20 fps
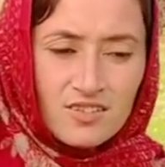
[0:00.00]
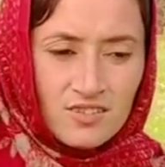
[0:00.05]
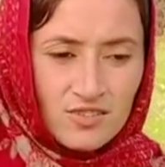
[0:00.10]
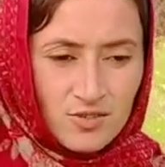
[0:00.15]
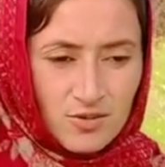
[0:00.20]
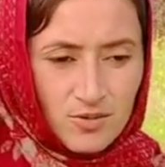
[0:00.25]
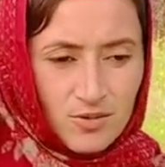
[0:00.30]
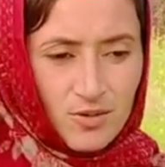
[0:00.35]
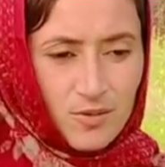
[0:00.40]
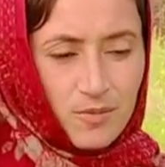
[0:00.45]

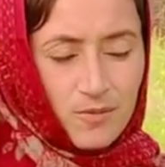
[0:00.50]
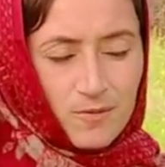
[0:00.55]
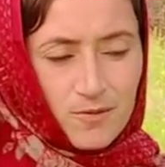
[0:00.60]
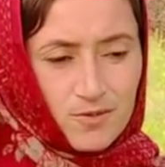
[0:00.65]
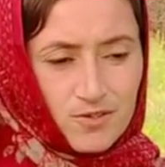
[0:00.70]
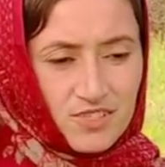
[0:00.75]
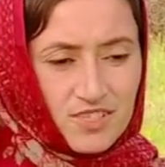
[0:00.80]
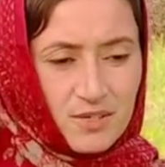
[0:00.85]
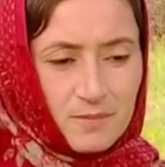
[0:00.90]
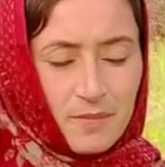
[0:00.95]
तो
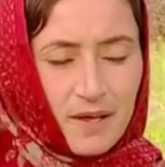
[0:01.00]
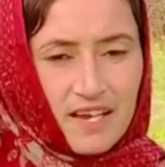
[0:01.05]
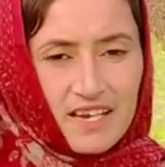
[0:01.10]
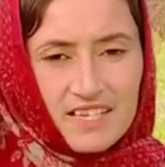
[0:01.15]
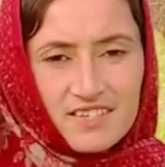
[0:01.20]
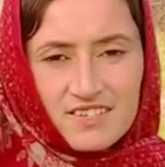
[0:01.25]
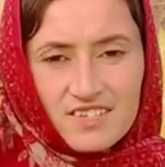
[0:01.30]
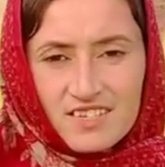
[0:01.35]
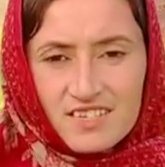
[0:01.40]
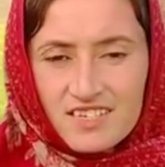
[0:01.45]
कुछ दिन
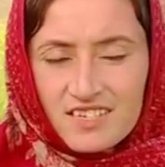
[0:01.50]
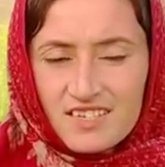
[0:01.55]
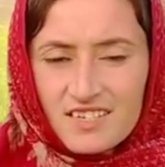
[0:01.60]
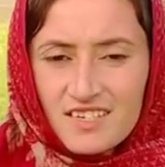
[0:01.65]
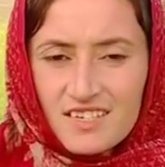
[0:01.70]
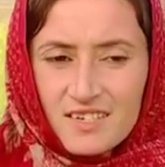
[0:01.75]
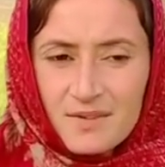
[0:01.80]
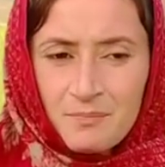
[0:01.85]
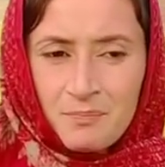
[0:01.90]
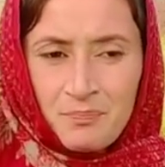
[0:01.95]
पहले जो है ना
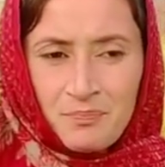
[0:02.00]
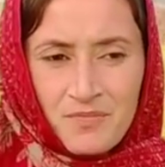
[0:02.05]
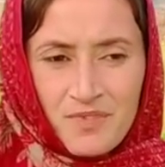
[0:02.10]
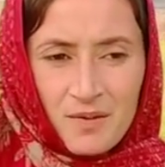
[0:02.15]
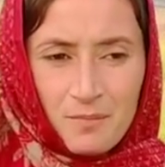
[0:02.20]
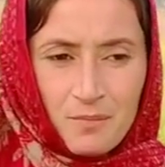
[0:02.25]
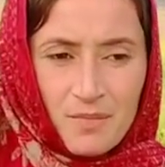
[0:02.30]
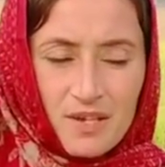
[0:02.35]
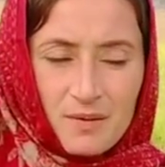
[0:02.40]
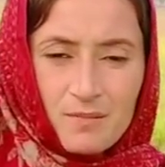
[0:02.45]

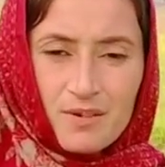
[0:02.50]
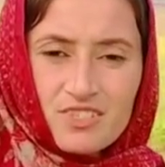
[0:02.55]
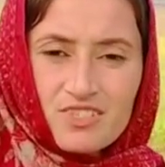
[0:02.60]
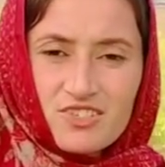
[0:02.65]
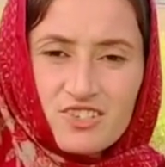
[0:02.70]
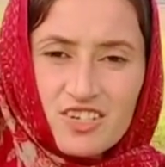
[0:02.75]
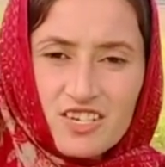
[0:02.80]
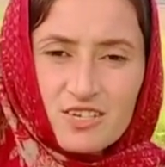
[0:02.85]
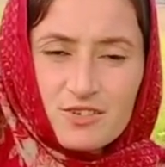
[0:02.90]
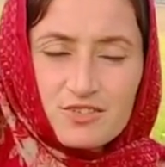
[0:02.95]
मैंने
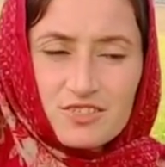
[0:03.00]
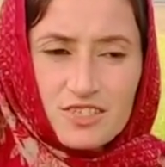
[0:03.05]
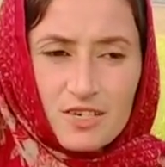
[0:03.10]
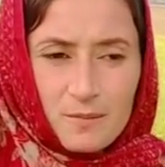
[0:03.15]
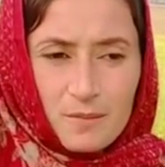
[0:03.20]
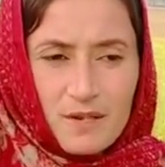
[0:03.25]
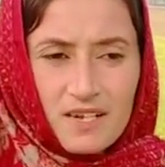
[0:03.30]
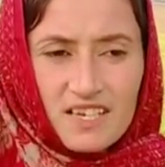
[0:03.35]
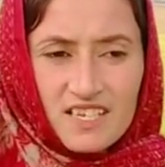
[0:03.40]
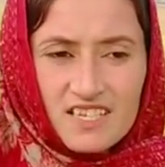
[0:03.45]
बच्चों के लिए कुछ
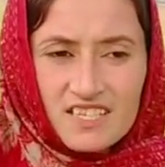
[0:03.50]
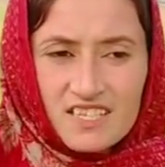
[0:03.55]
कपड़े लिए